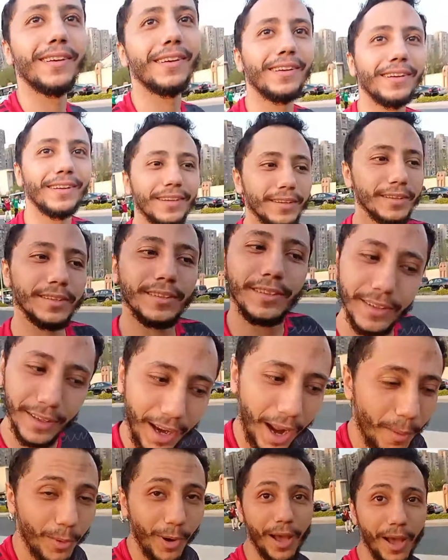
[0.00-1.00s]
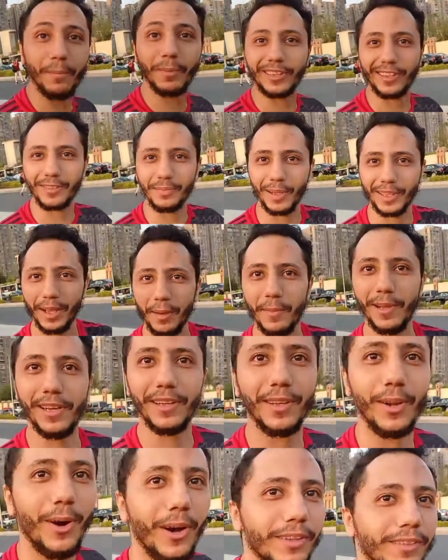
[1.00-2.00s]
يجيبه يلعبوا الاهلي ما انت سمعتها
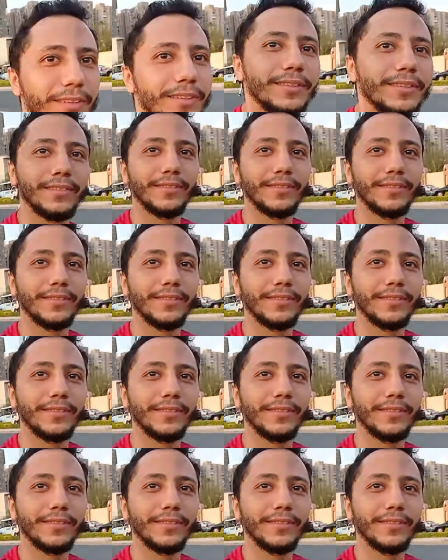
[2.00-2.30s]
مني دلوقتي